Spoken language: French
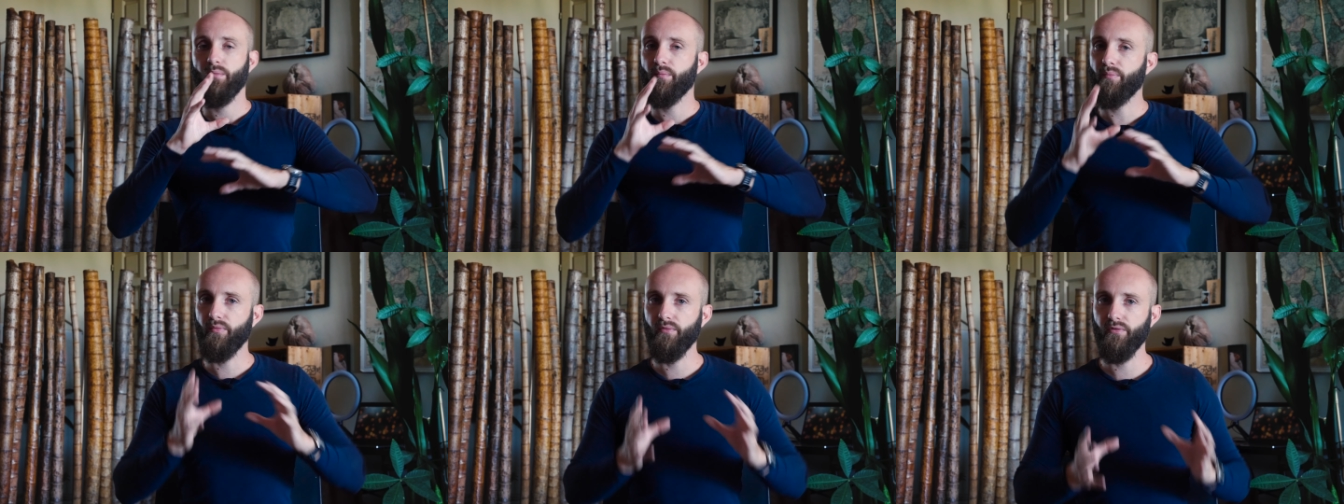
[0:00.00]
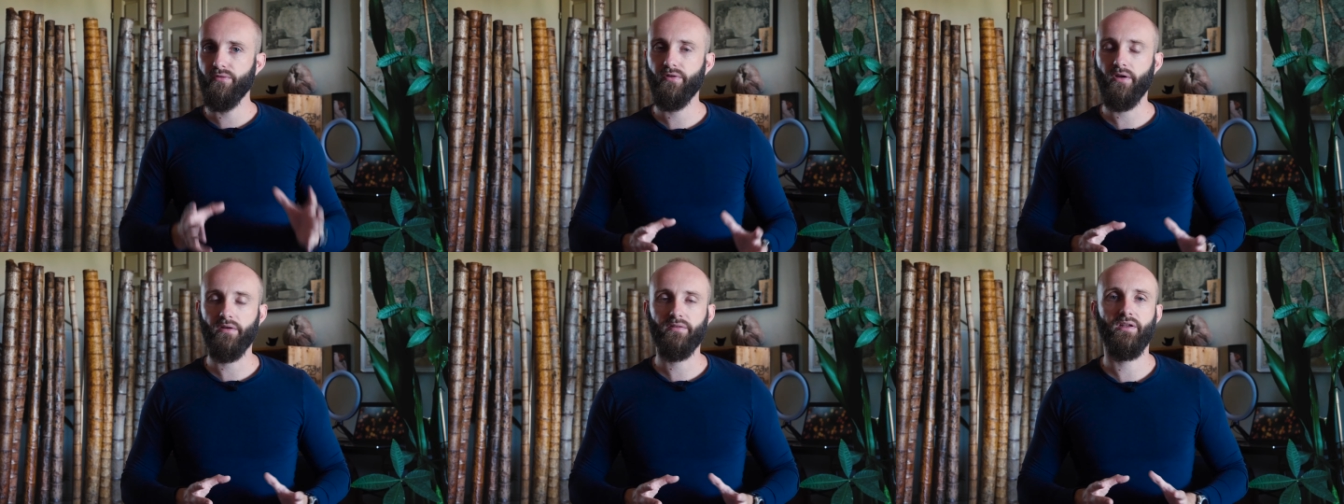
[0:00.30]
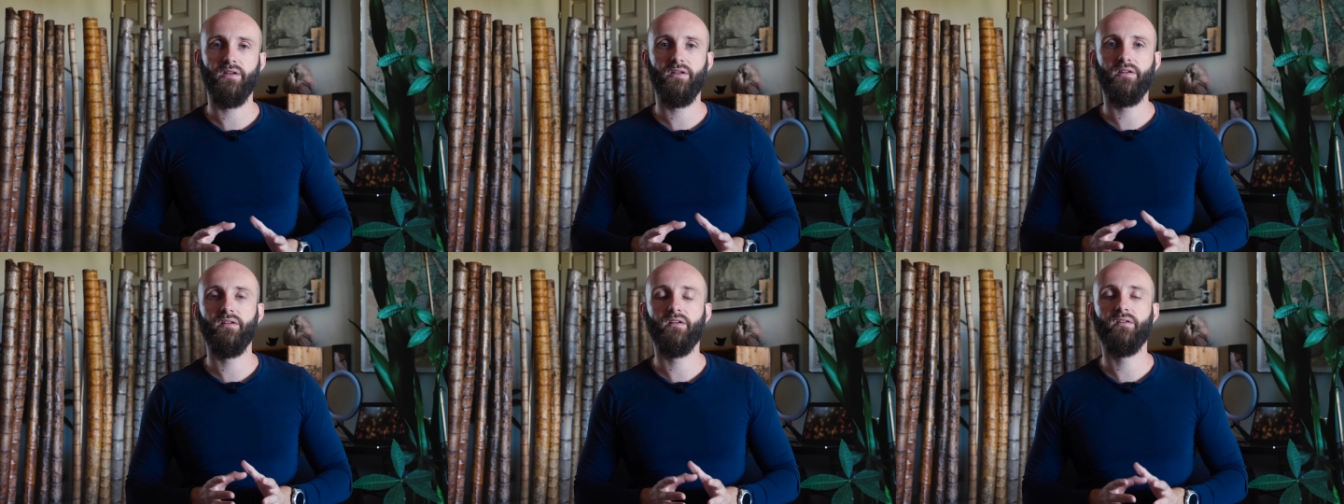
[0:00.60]
plusieurs
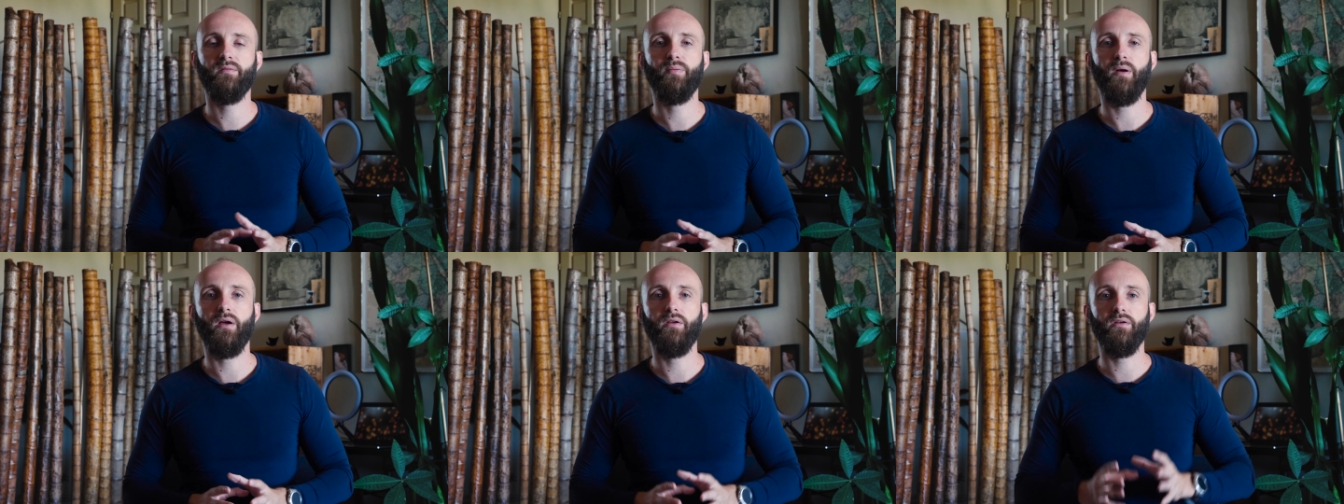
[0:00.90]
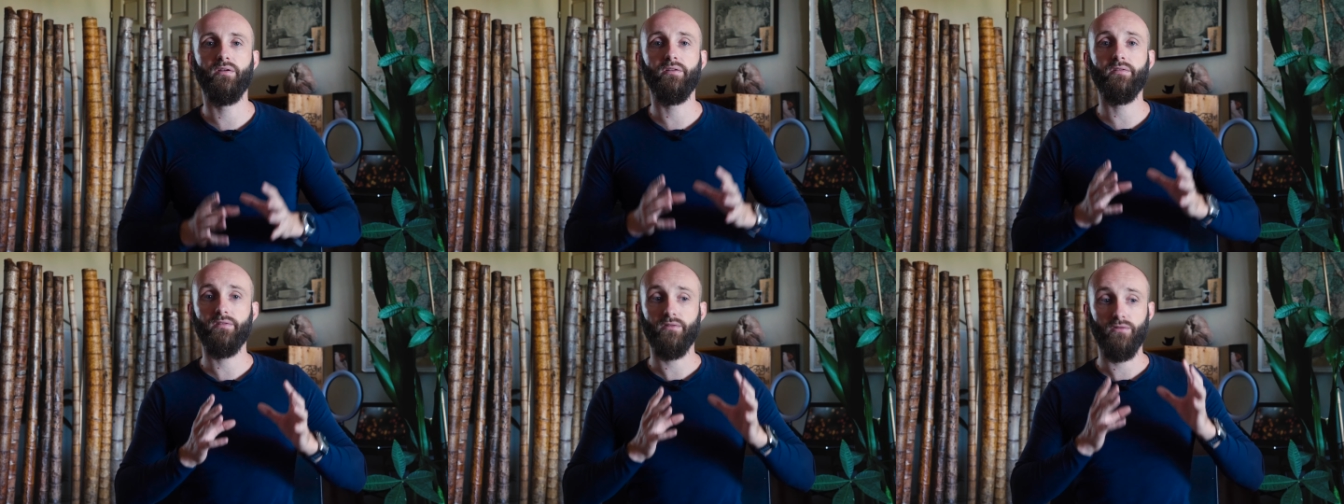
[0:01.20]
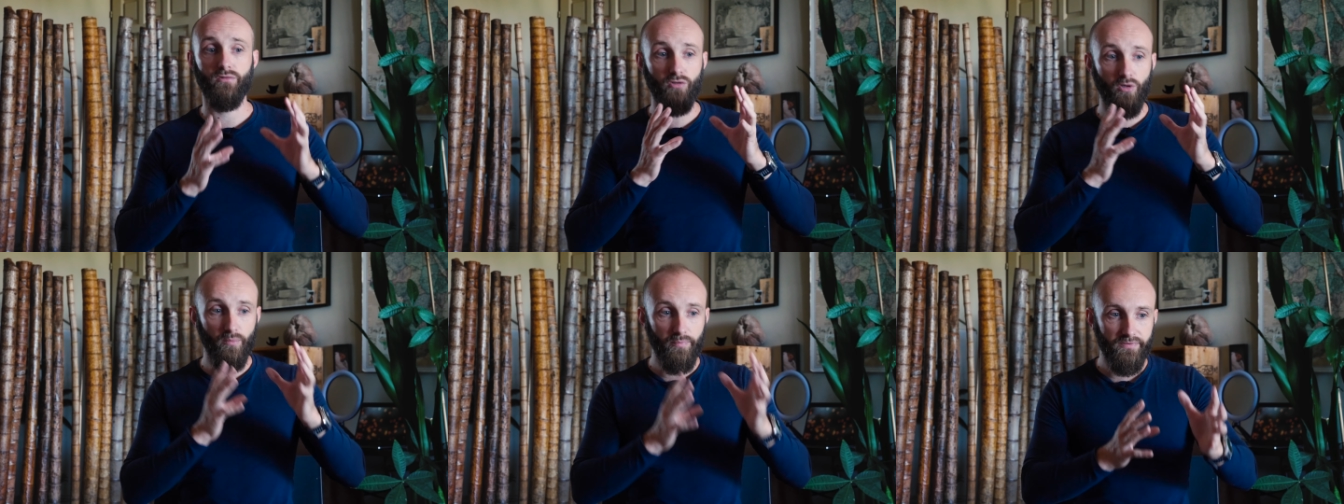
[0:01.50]
années d'expérience,
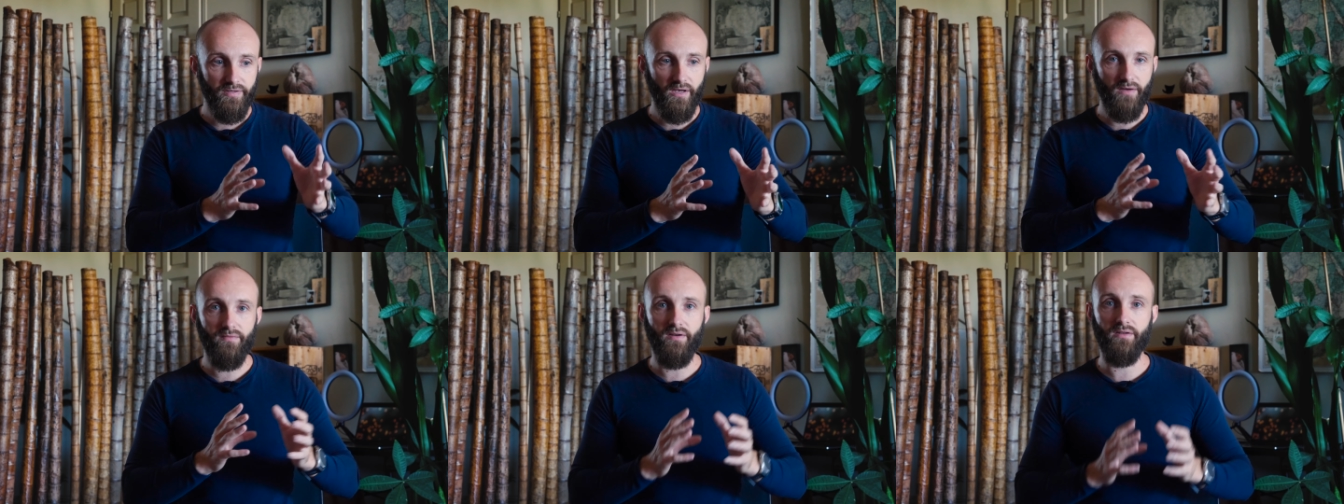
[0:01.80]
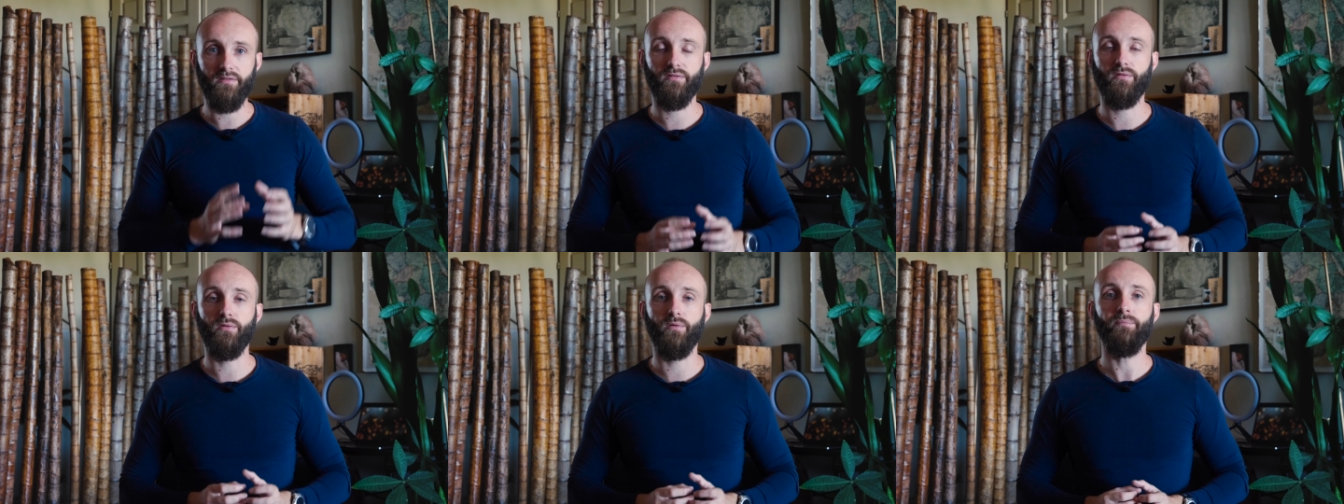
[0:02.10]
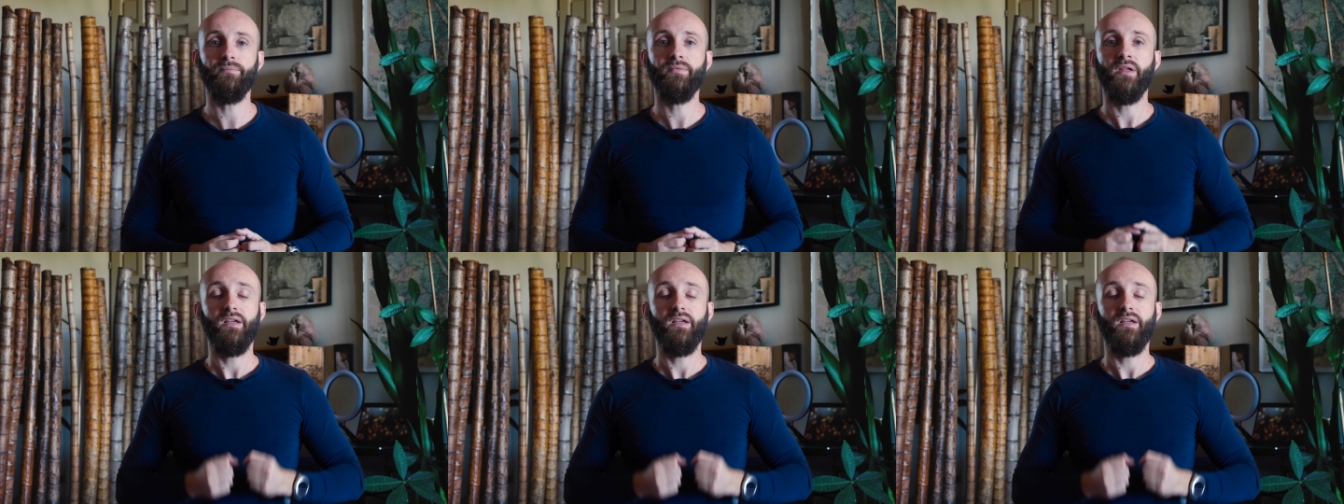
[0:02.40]
d'observation,